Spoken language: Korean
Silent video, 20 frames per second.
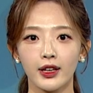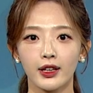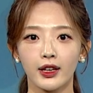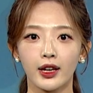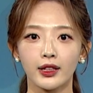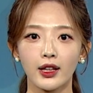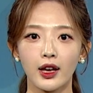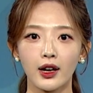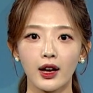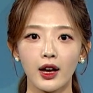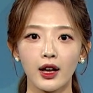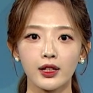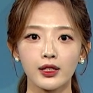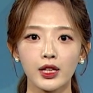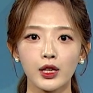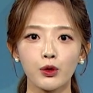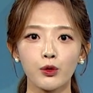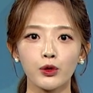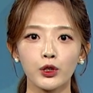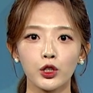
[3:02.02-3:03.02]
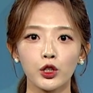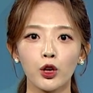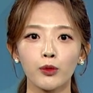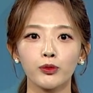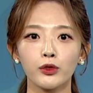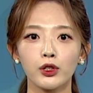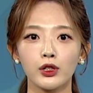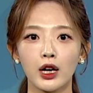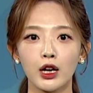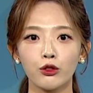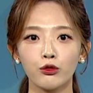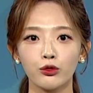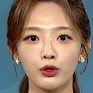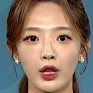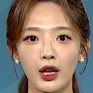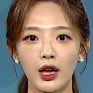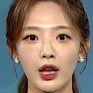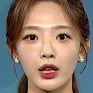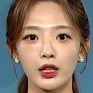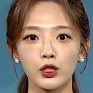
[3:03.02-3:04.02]
게다가 채용 기업들
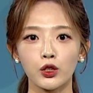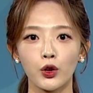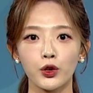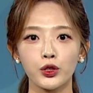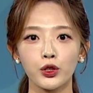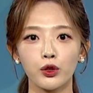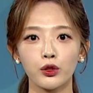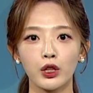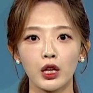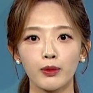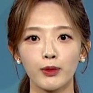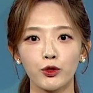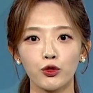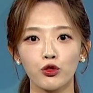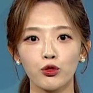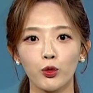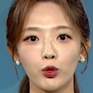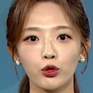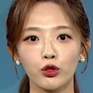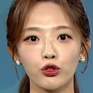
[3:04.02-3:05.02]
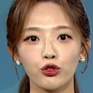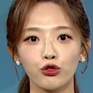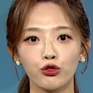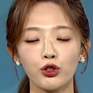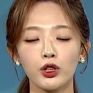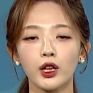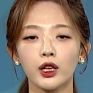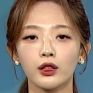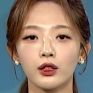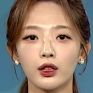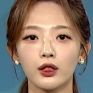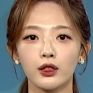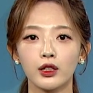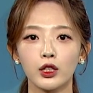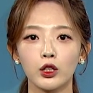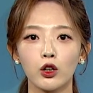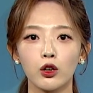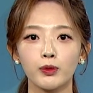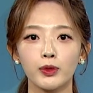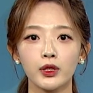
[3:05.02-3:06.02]
가운데 전년 대비 규모를 줄이겠다는
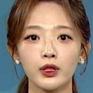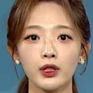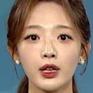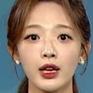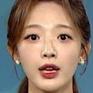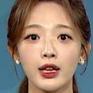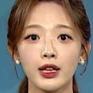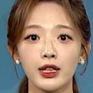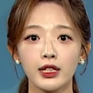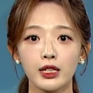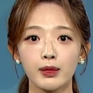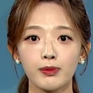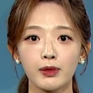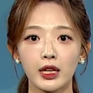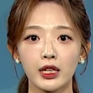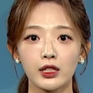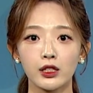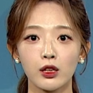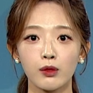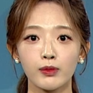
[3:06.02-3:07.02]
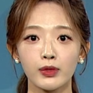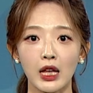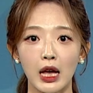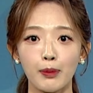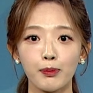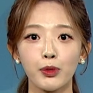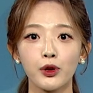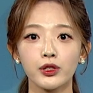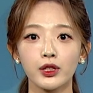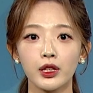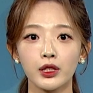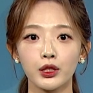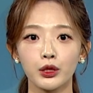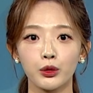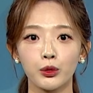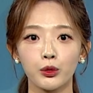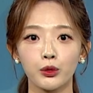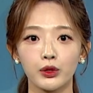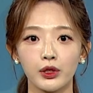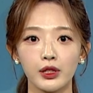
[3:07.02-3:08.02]
기업은
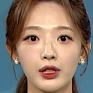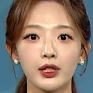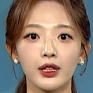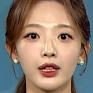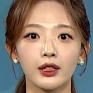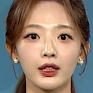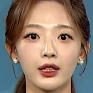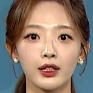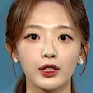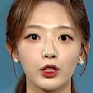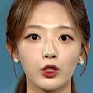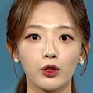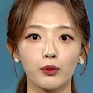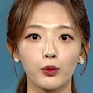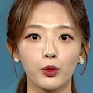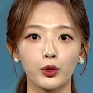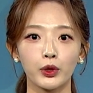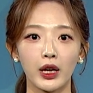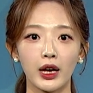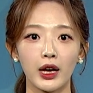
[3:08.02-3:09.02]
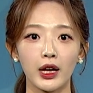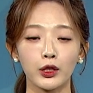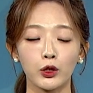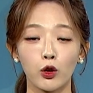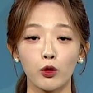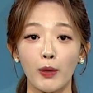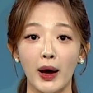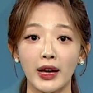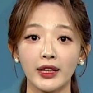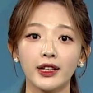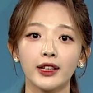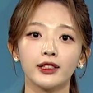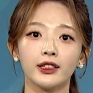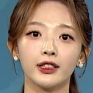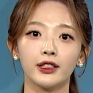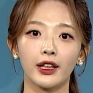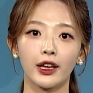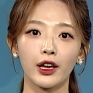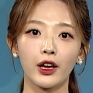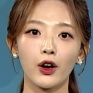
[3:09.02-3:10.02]
24.4%로 늘리겠다는 기업보다 더
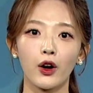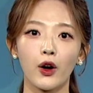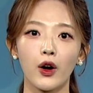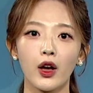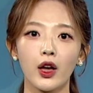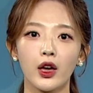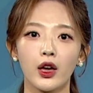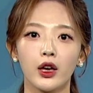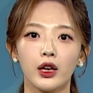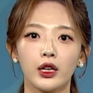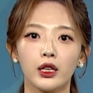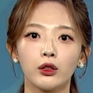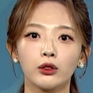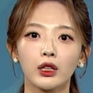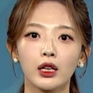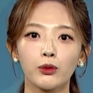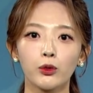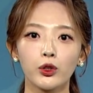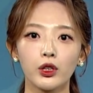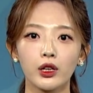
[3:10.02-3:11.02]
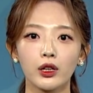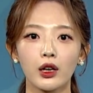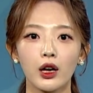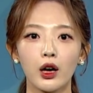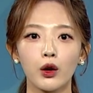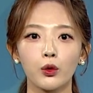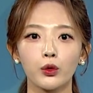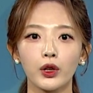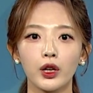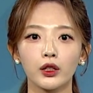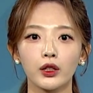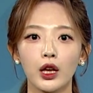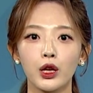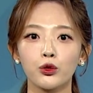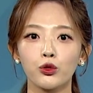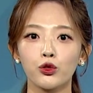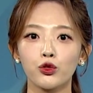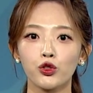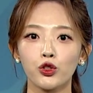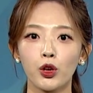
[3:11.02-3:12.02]
많았는데요. 이렇다 보니까 올해
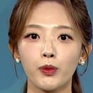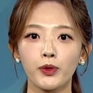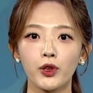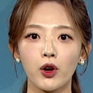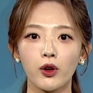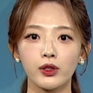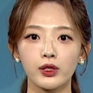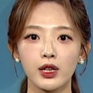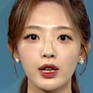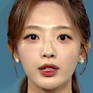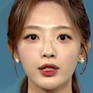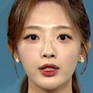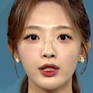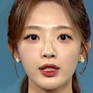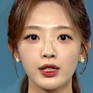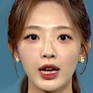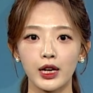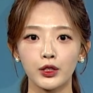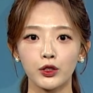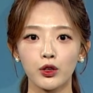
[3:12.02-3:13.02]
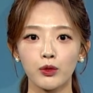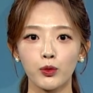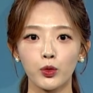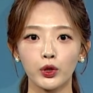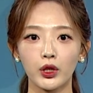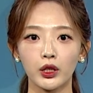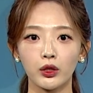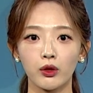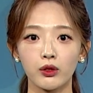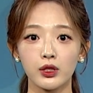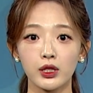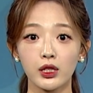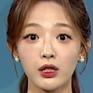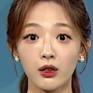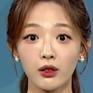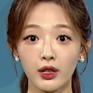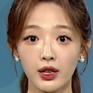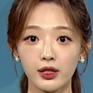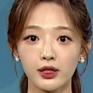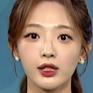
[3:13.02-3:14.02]
대졸 취업 경쟁은 작년보다 더
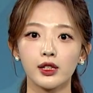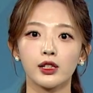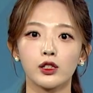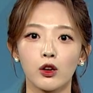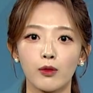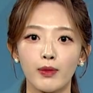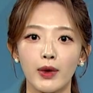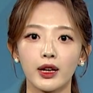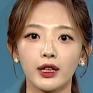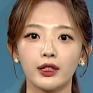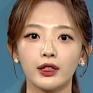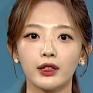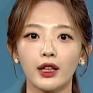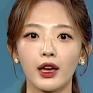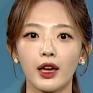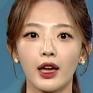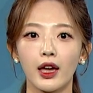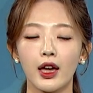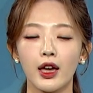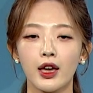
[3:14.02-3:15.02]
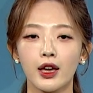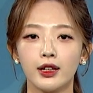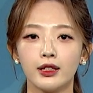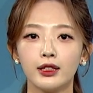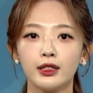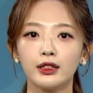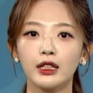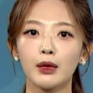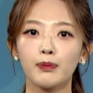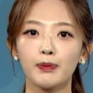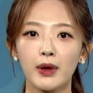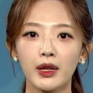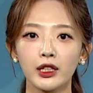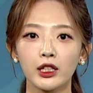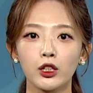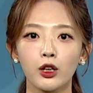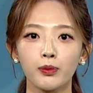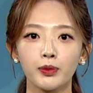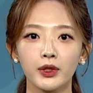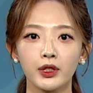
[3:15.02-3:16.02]
치열해질 전망인데 응답한
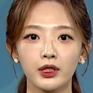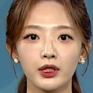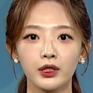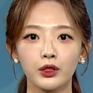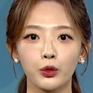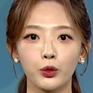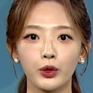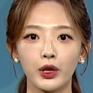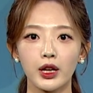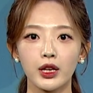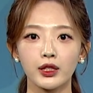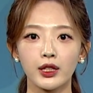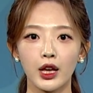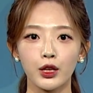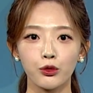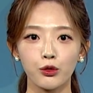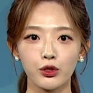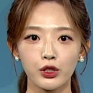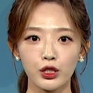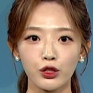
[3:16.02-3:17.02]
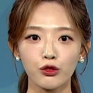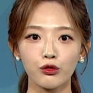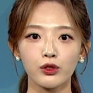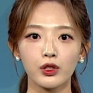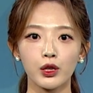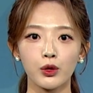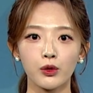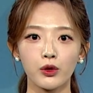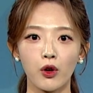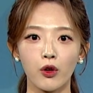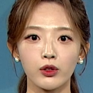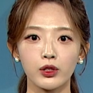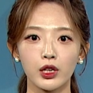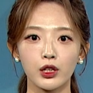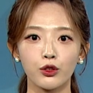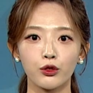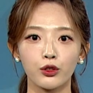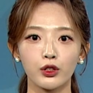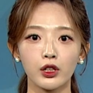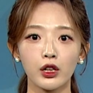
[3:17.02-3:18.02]
기업들은 올해 대졸 신규 채용
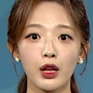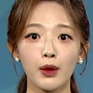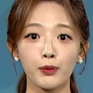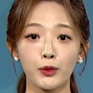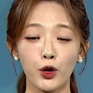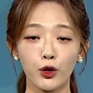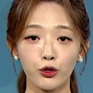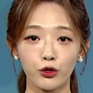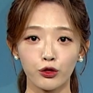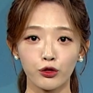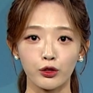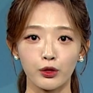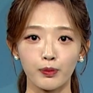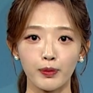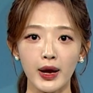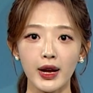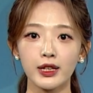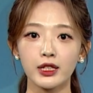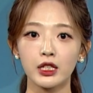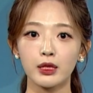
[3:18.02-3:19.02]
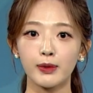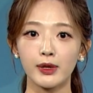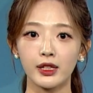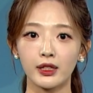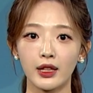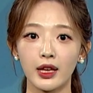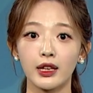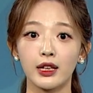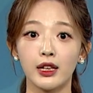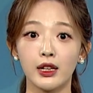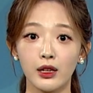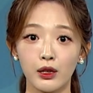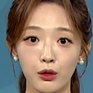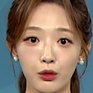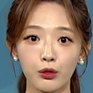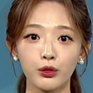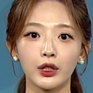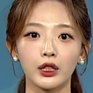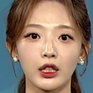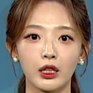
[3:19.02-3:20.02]
경쟁률을 평균 81대
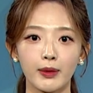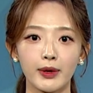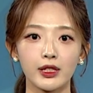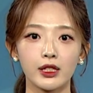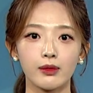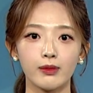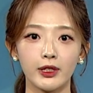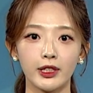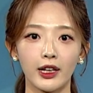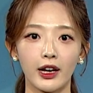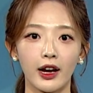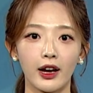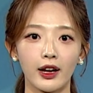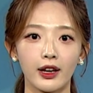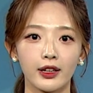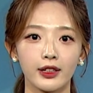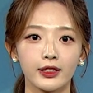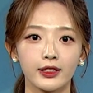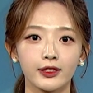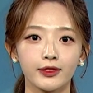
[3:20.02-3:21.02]
1로 내다봤습니다.